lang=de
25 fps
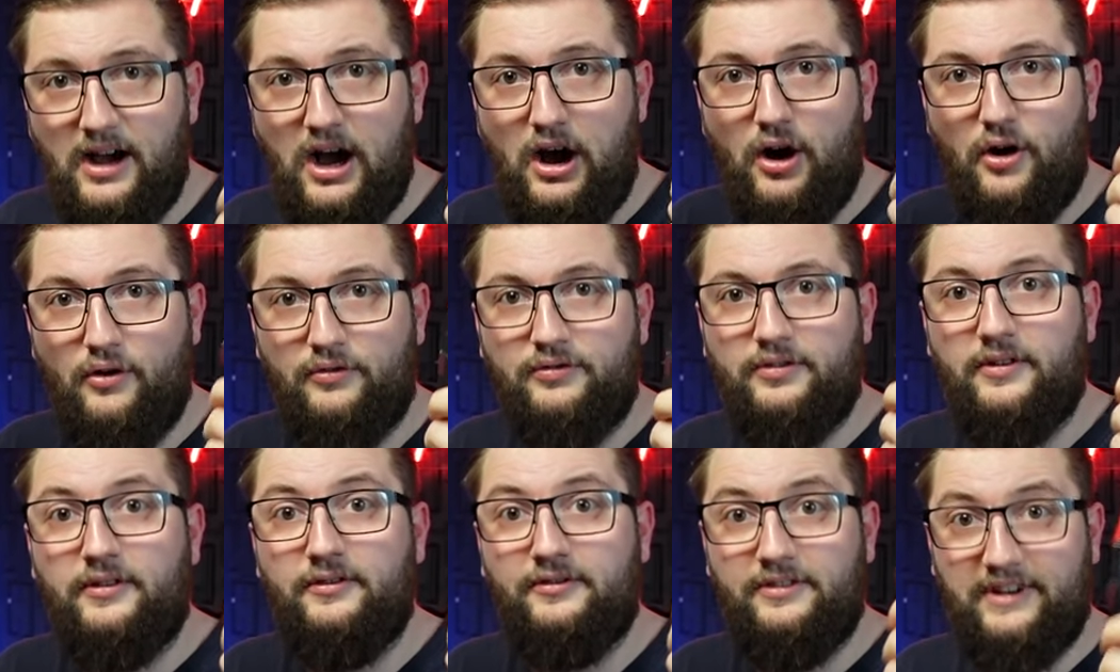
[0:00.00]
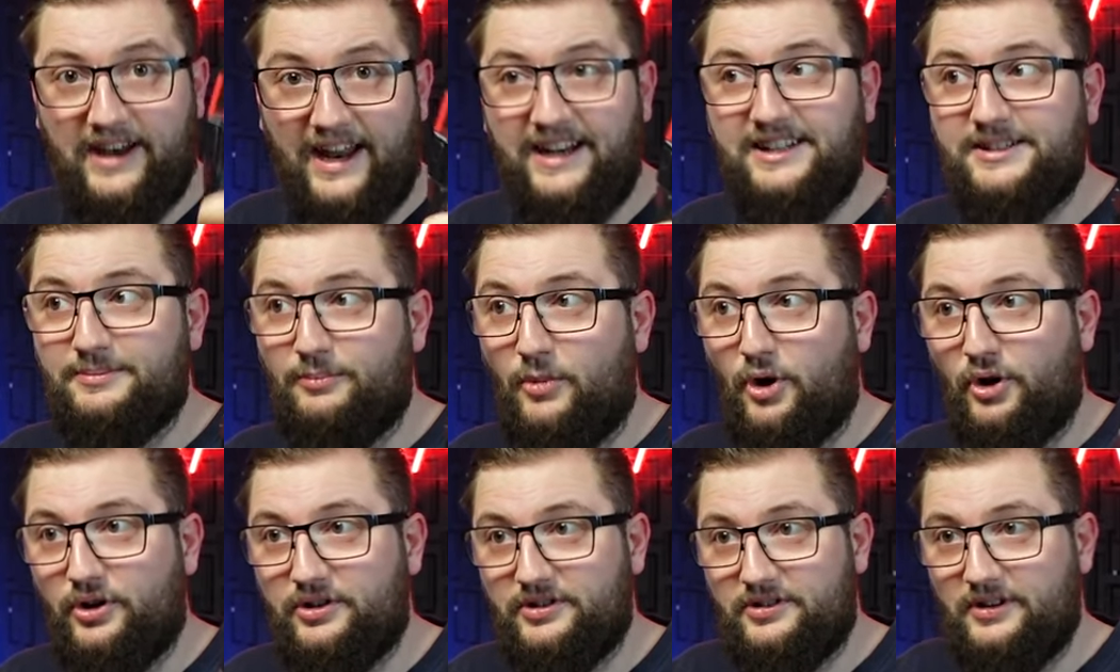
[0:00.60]
auf
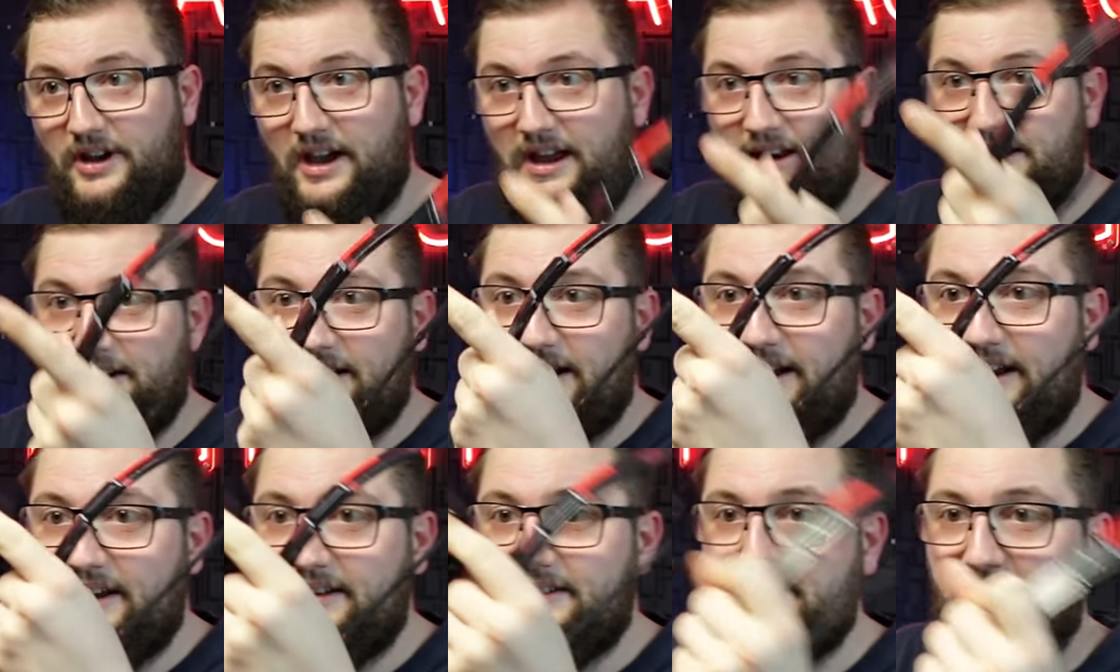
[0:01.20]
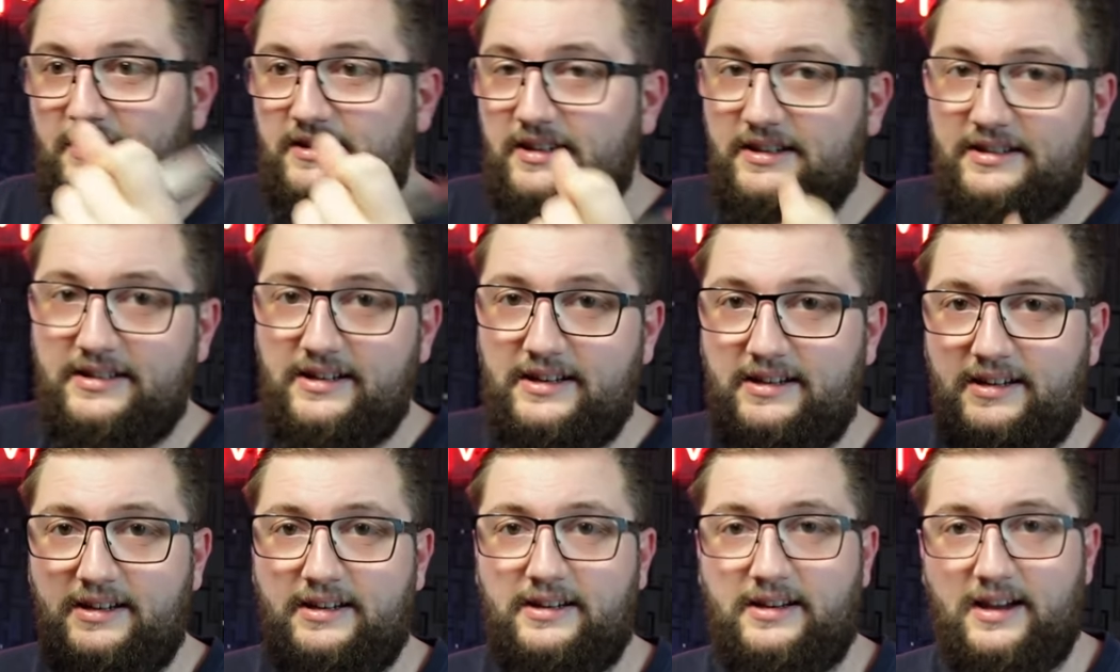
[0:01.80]
Vladmod angelehnt
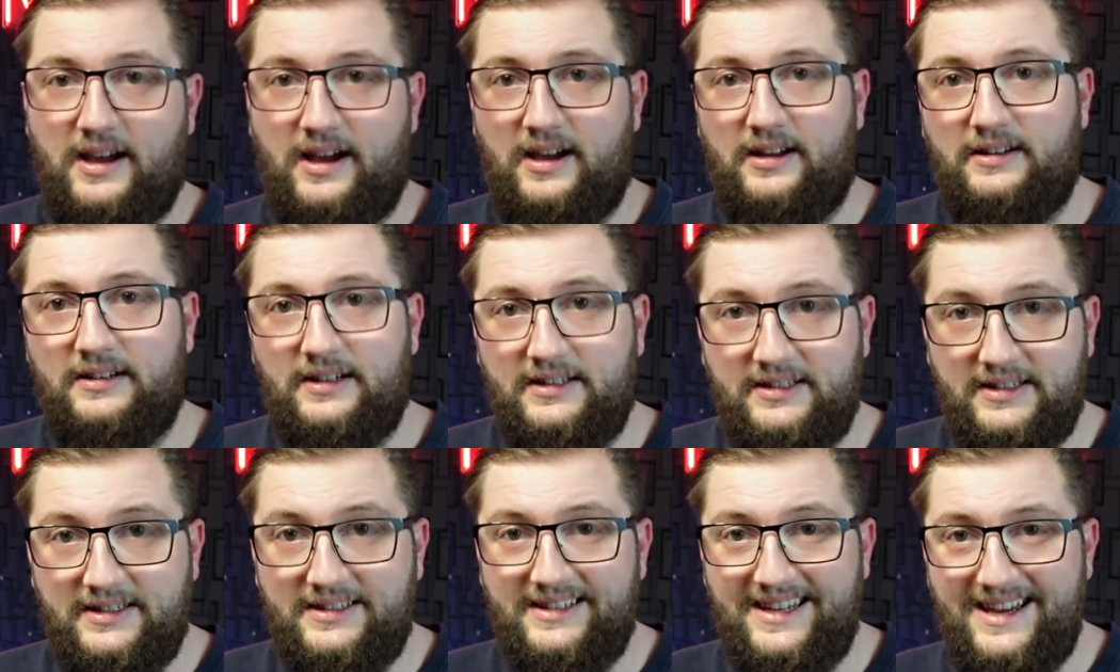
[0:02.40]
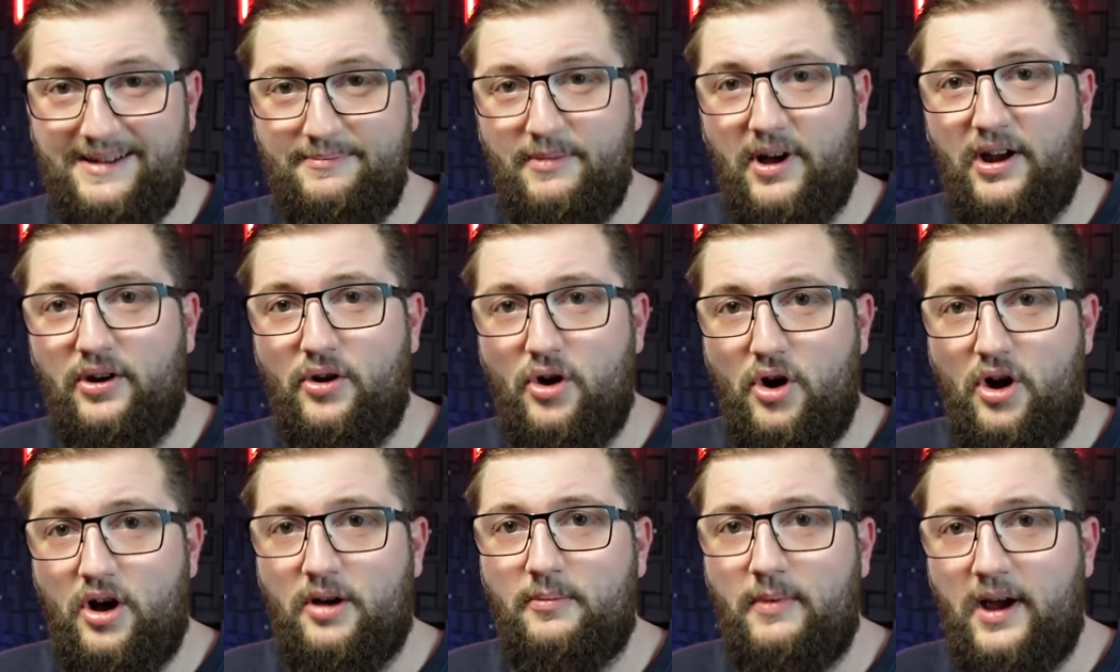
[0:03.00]
tatsächlich. Ja, das ist immer
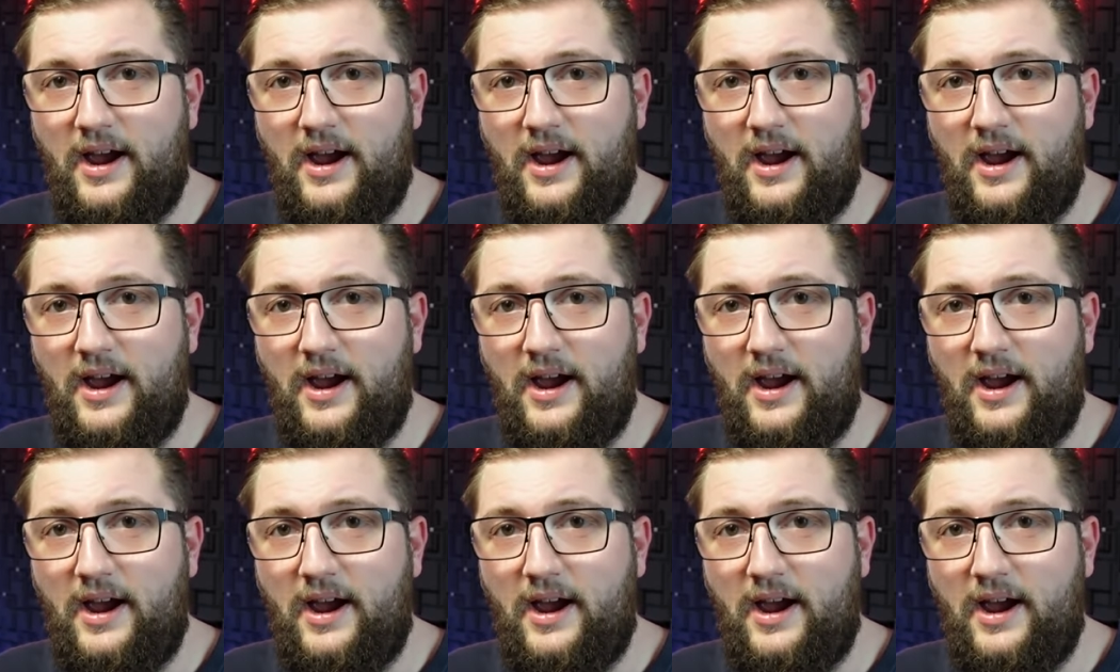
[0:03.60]
noch